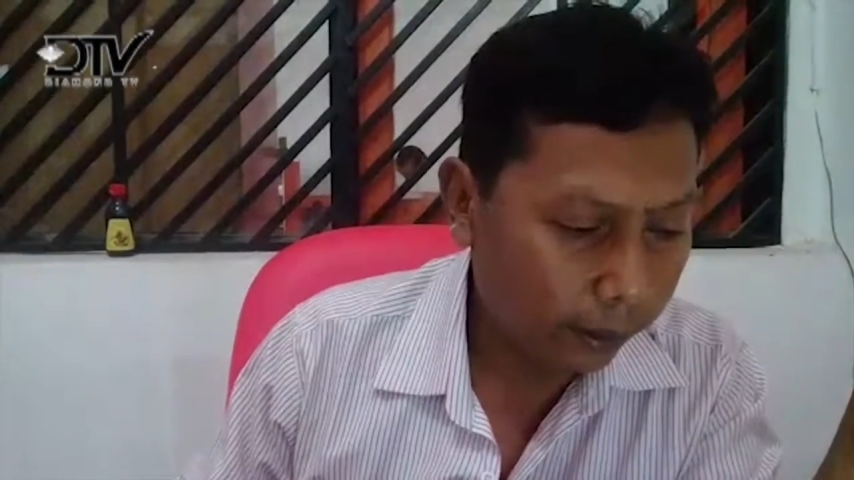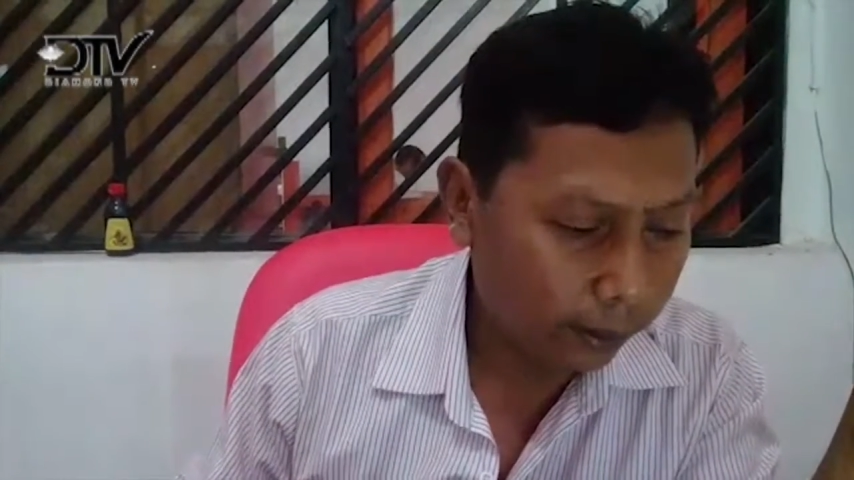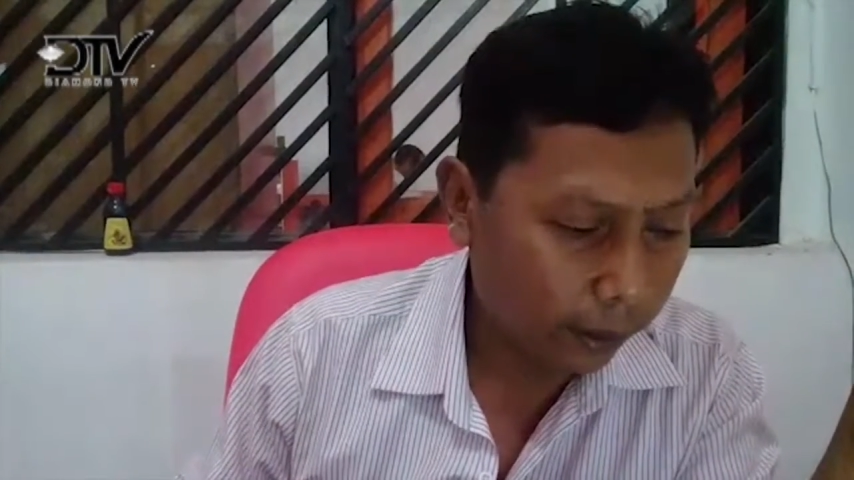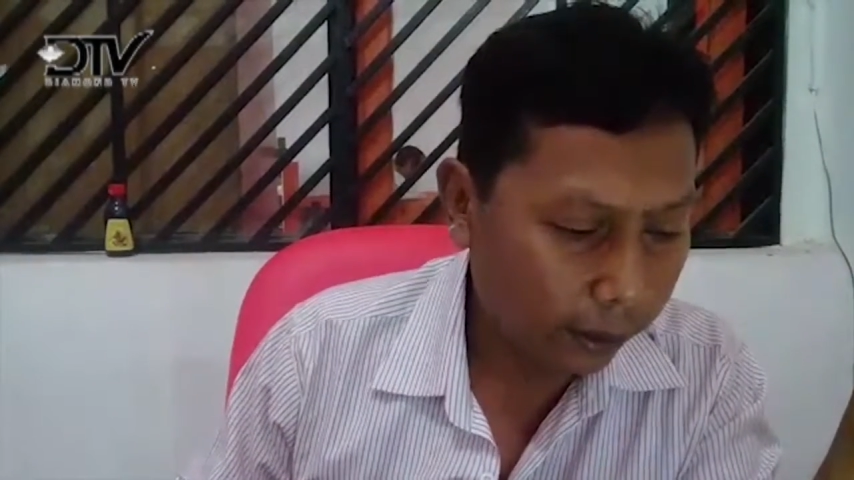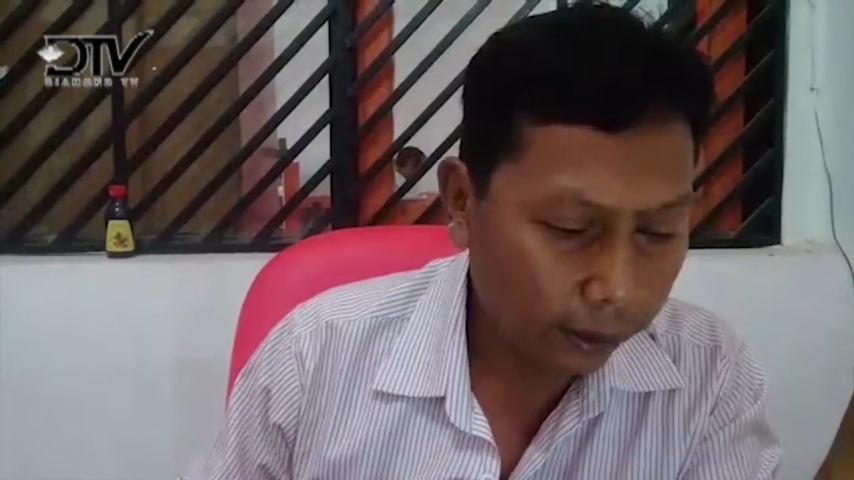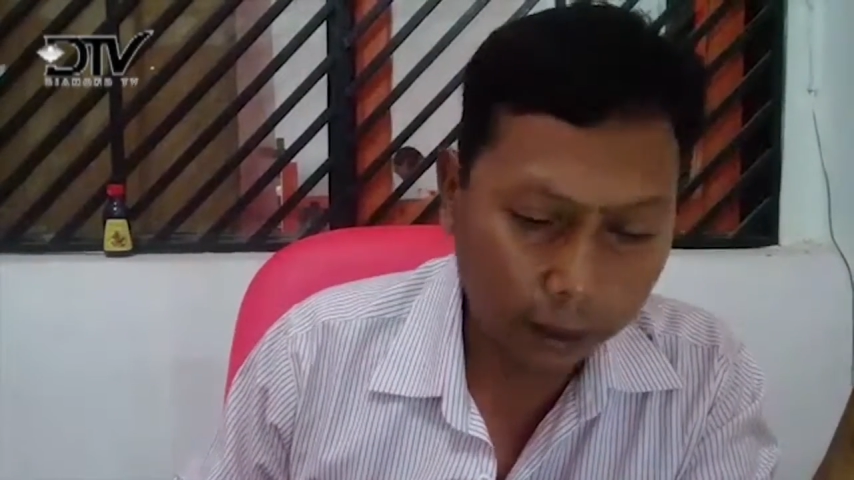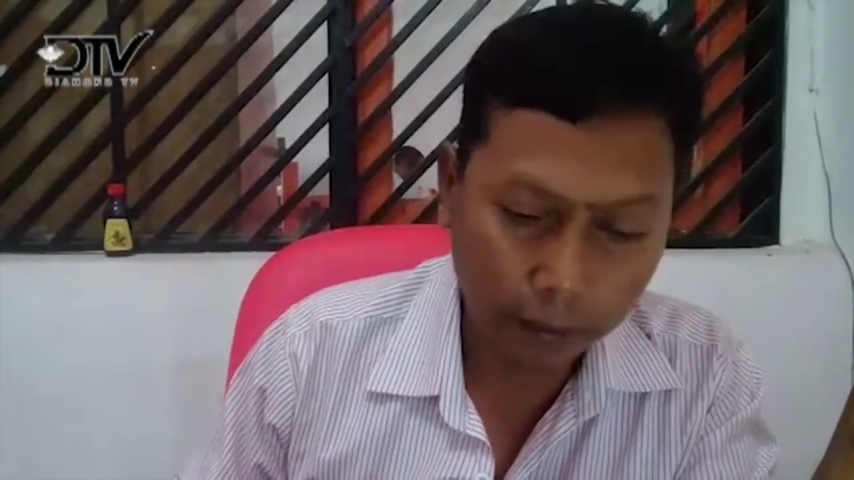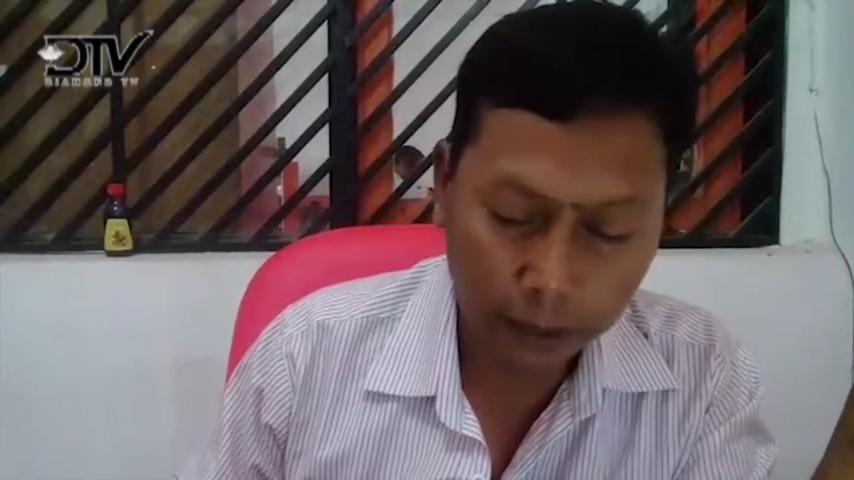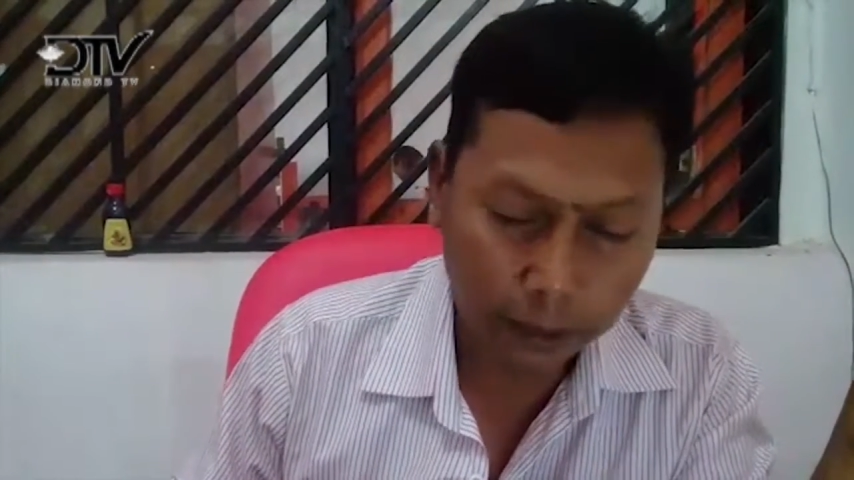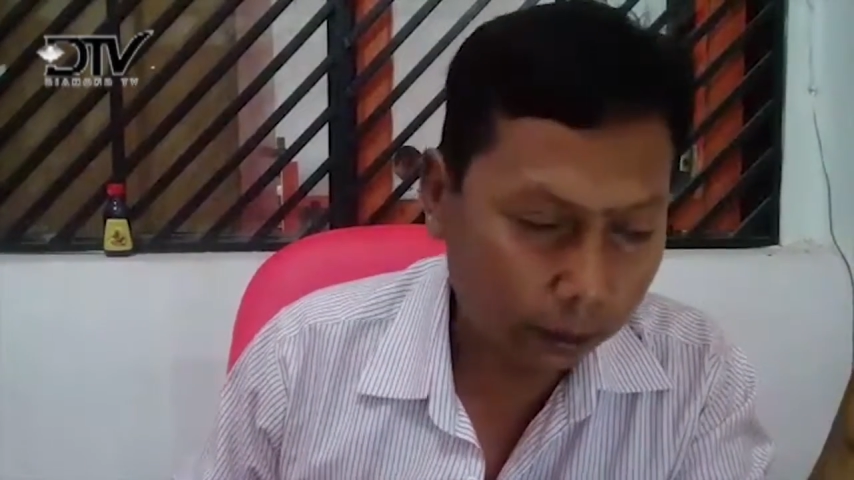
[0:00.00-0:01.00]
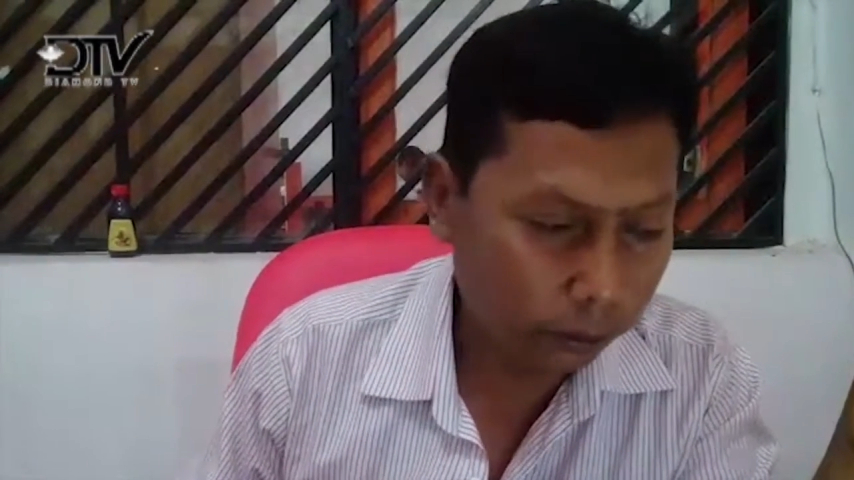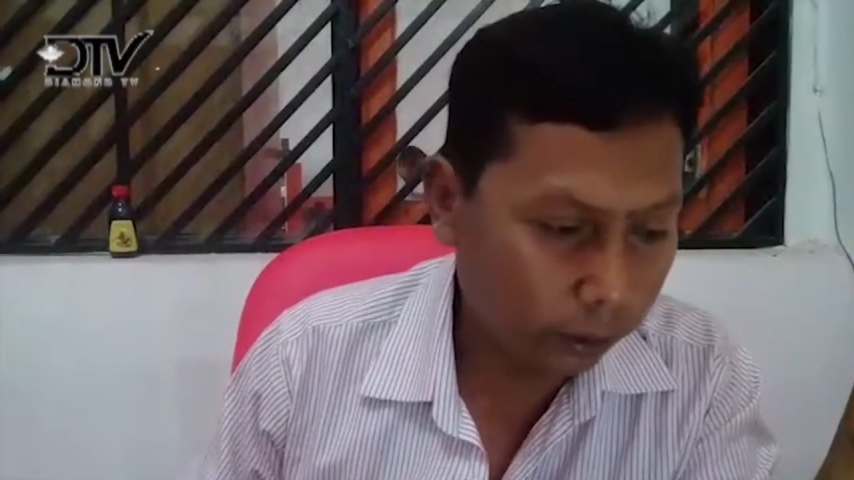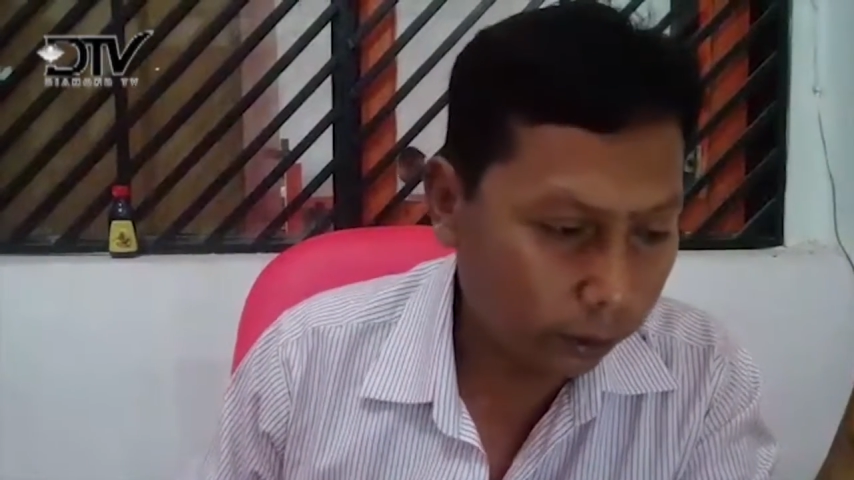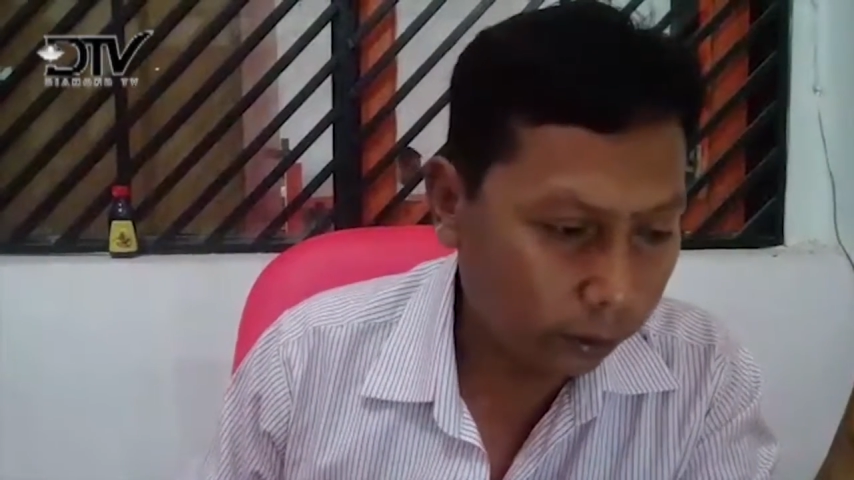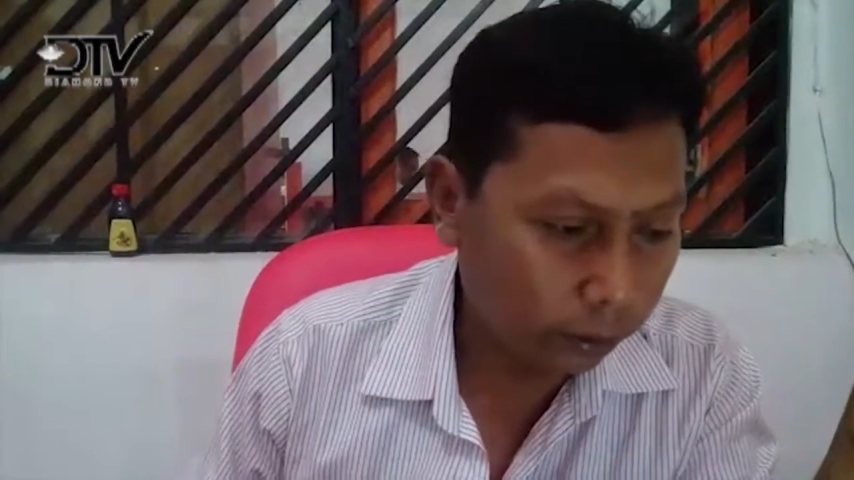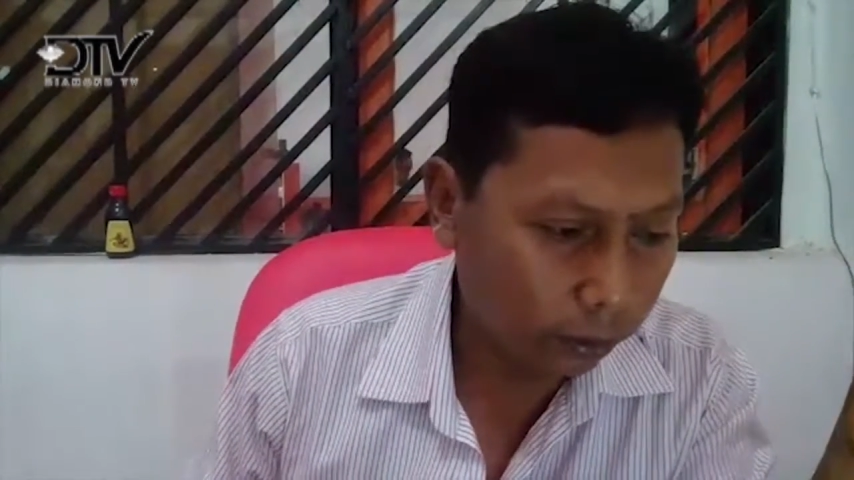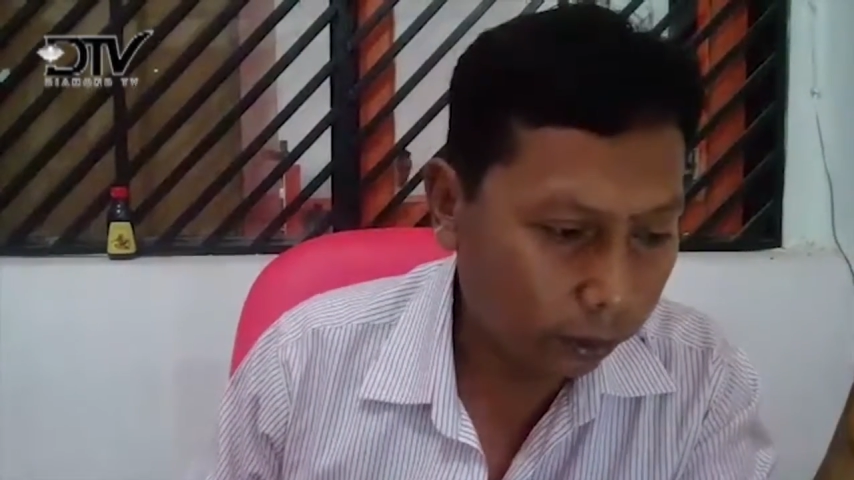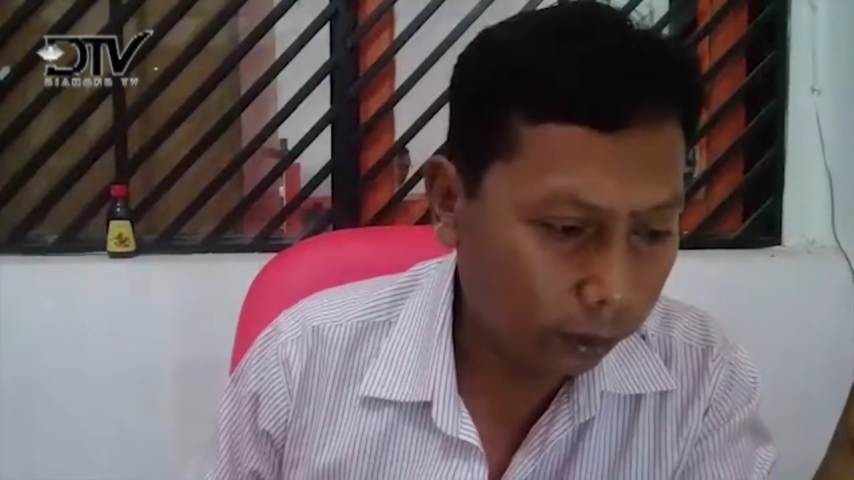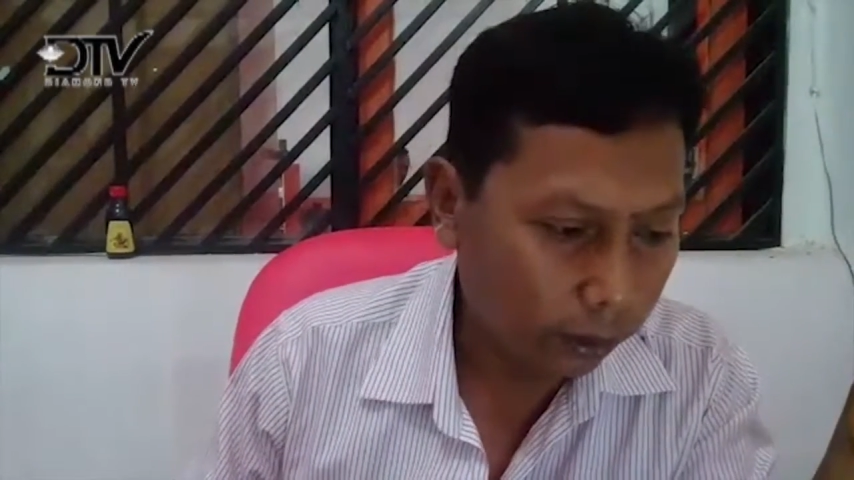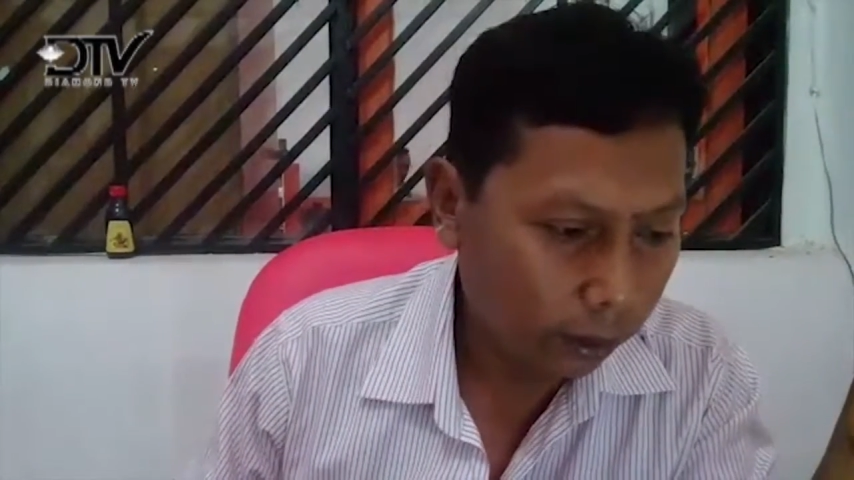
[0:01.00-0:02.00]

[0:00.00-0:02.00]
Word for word: dengan tanggal 16 Agustus itu